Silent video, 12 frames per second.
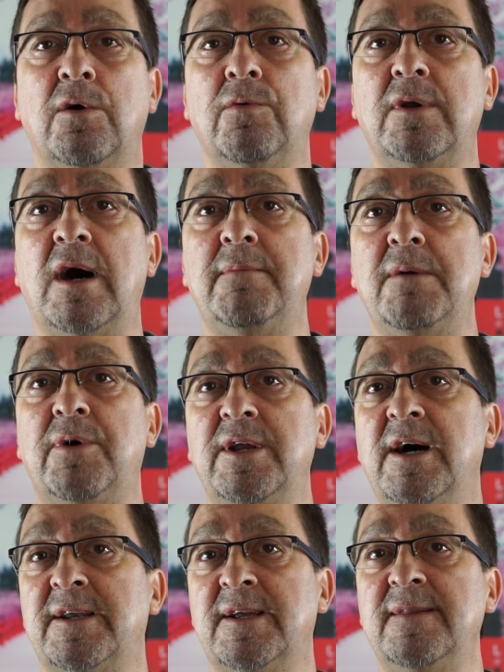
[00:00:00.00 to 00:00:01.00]
con una
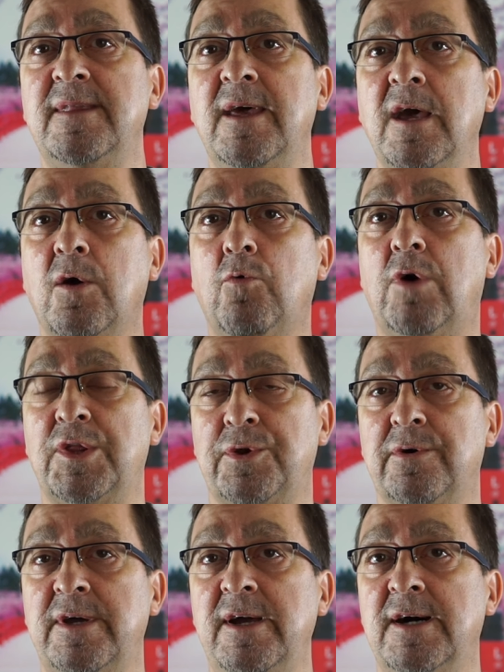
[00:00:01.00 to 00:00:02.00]
memoria RAM de
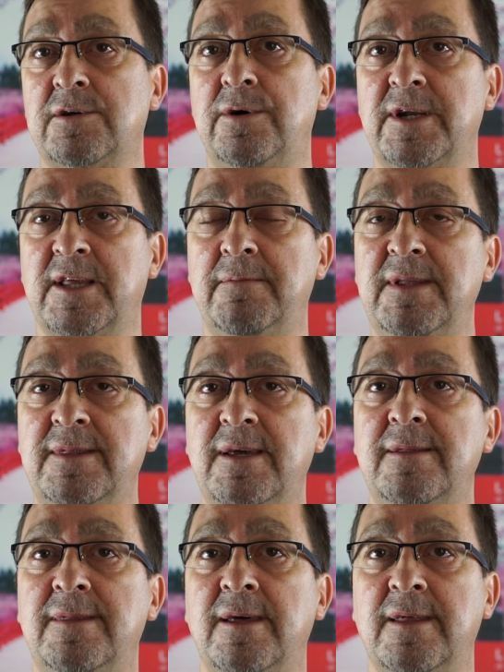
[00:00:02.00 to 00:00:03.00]
4 GB,
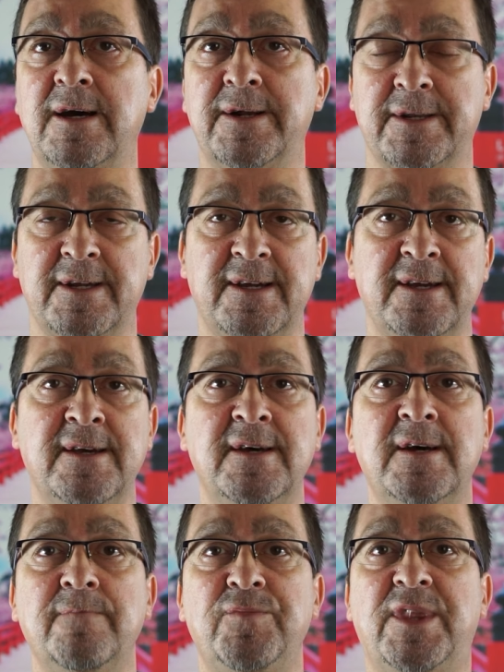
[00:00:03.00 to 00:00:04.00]
concretamente
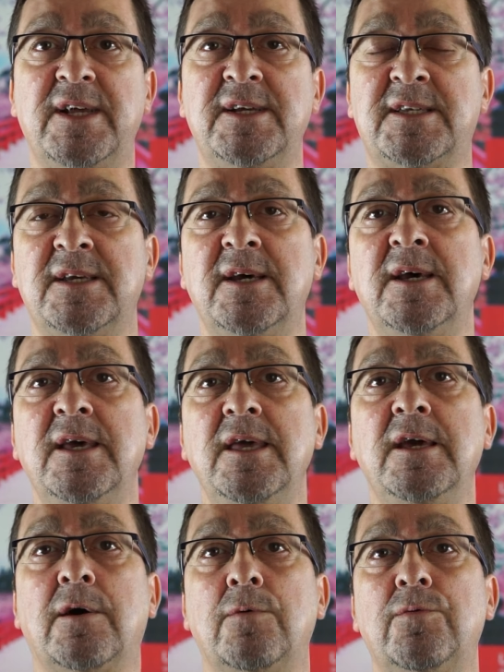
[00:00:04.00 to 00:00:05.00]
DDR3,
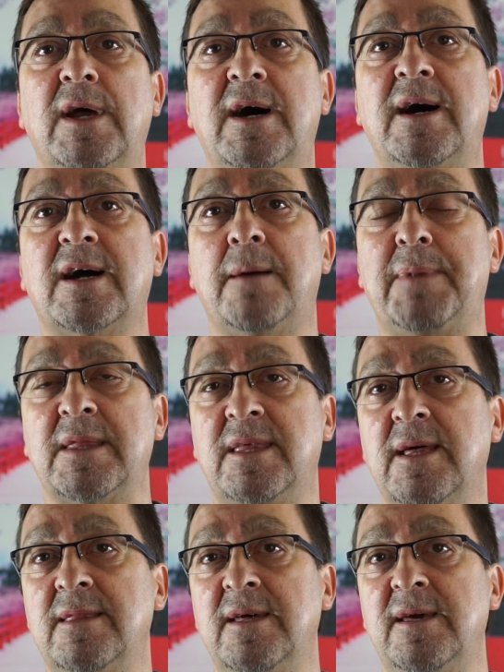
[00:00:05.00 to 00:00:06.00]
y con una
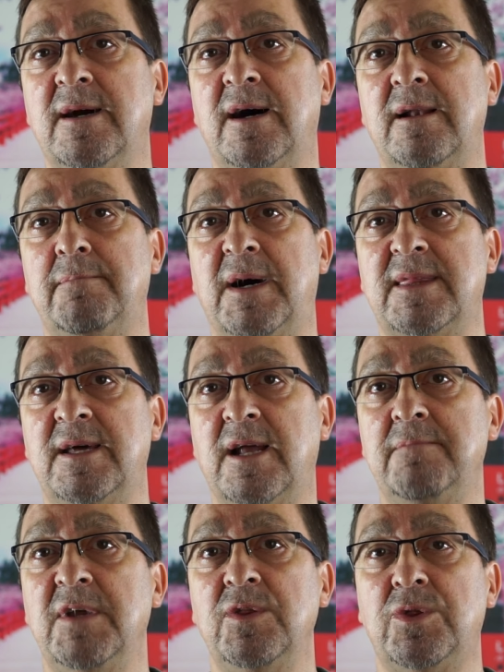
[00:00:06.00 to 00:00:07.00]
capacidad de
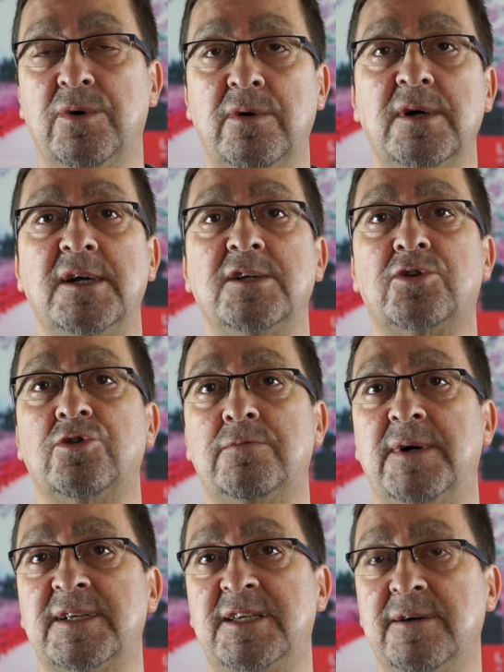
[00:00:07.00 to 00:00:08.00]
almacenamiento en sus
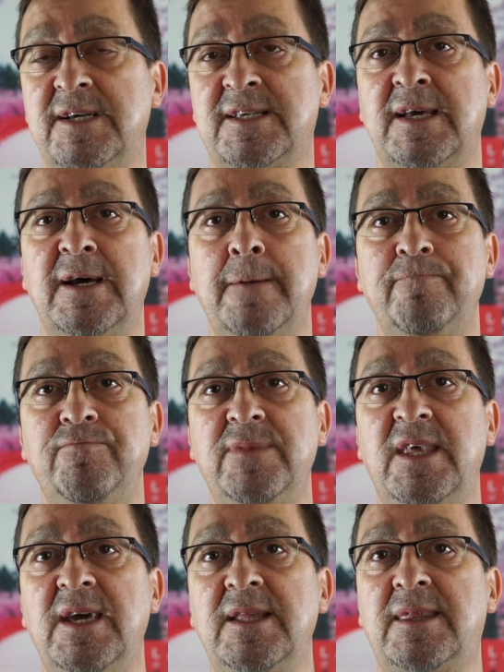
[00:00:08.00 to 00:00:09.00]
versiones
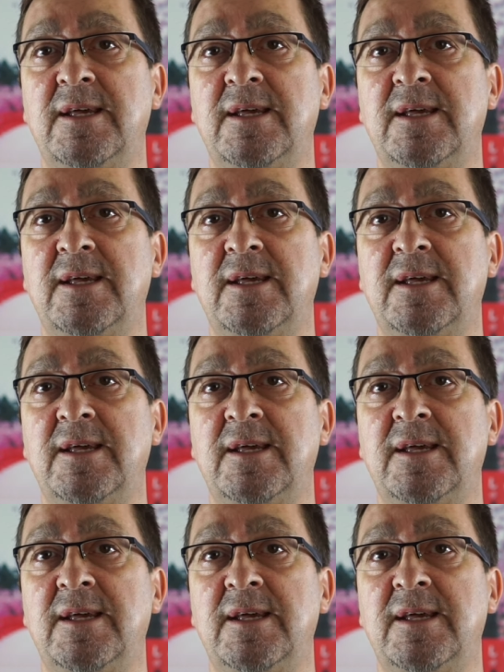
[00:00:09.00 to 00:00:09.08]
de